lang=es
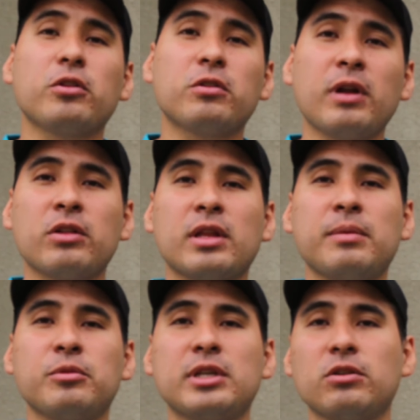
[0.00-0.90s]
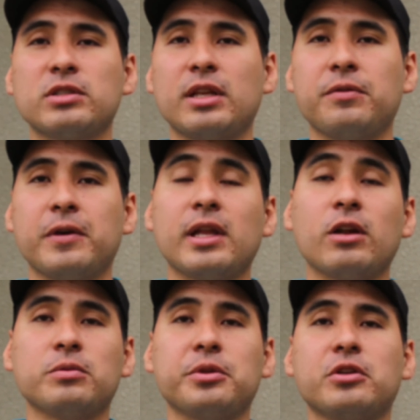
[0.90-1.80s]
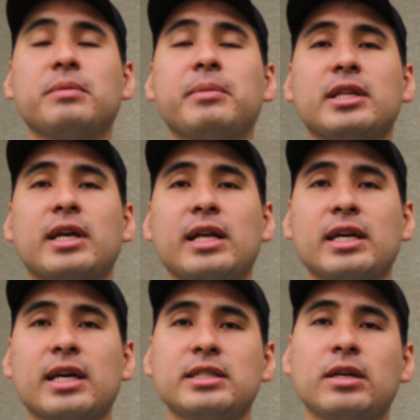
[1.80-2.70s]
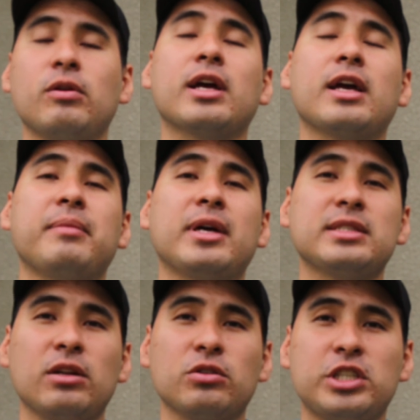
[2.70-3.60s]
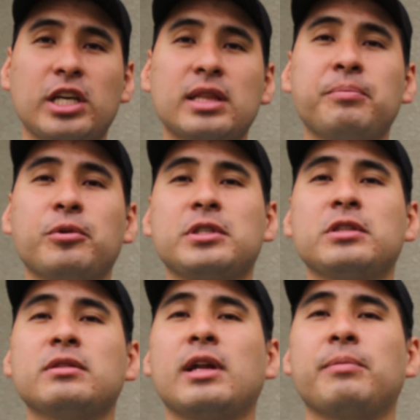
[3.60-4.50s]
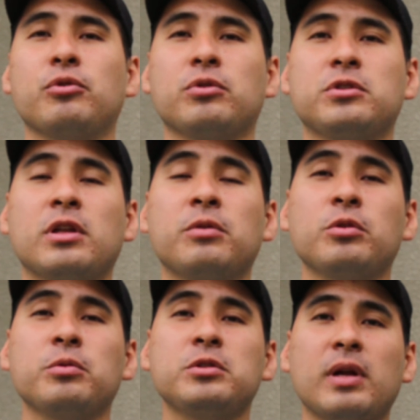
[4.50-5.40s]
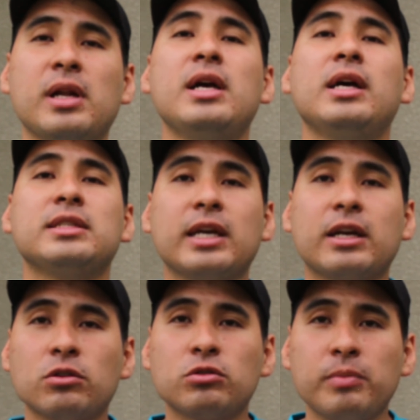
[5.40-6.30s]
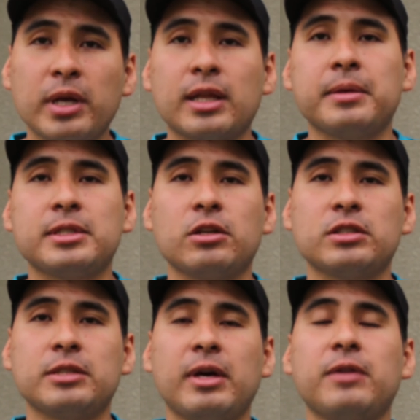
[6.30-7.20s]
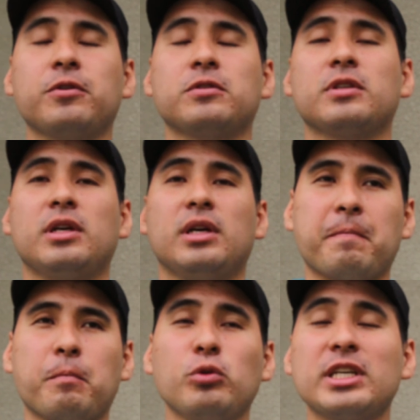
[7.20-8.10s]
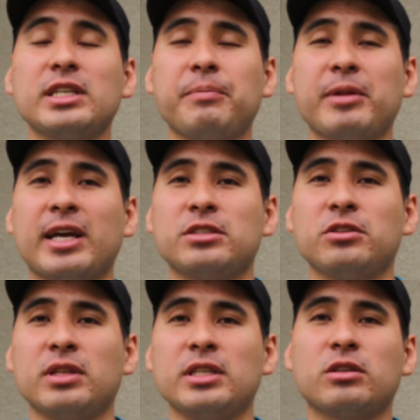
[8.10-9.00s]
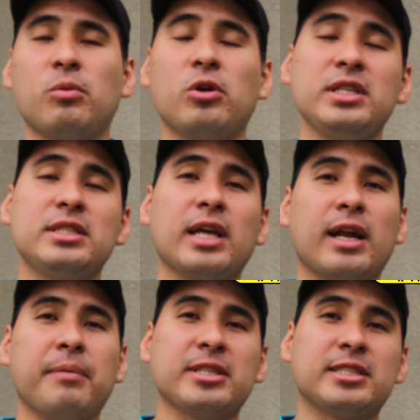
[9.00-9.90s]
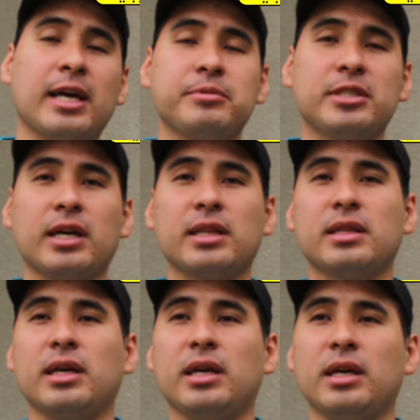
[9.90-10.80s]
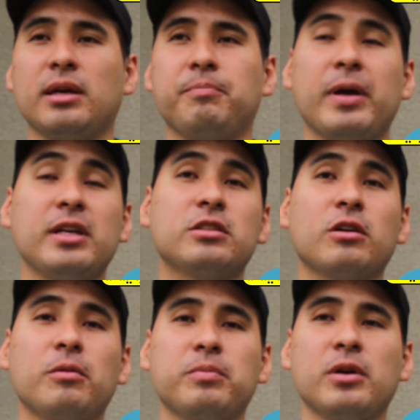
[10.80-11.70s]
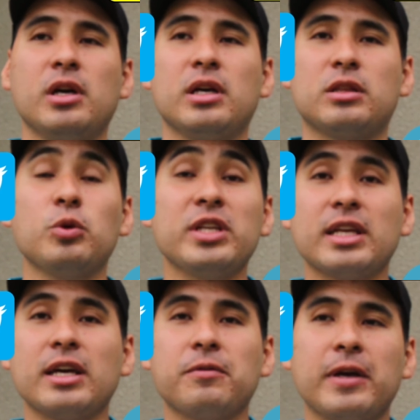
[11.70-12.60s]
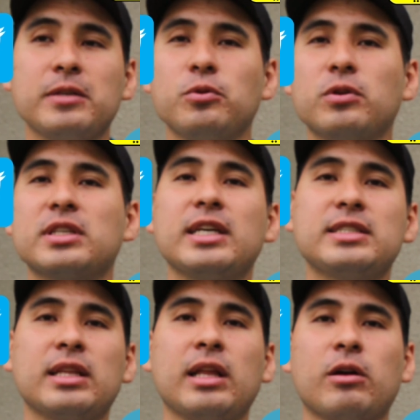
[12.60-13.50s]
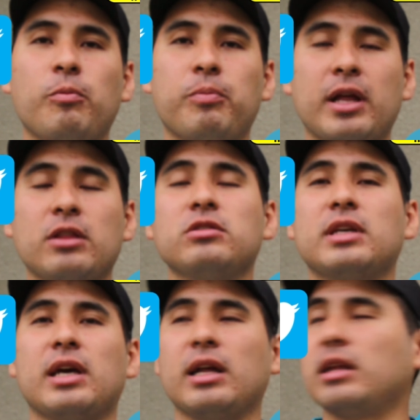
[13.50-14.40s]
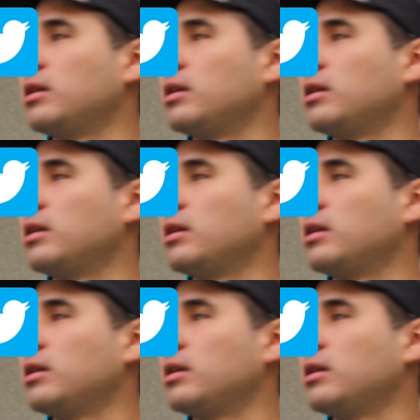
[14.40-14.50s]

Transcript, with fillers: Por otro lado tenemos a los que defienden los videos en vertical ya que aseguran que más del 80% de la producción audiovisual se consume a través de los smartphones. Muchas aplicaciones como Instagram, Snapchat, eh, Periscope, Twitter, Facebook ya están acoplándose a,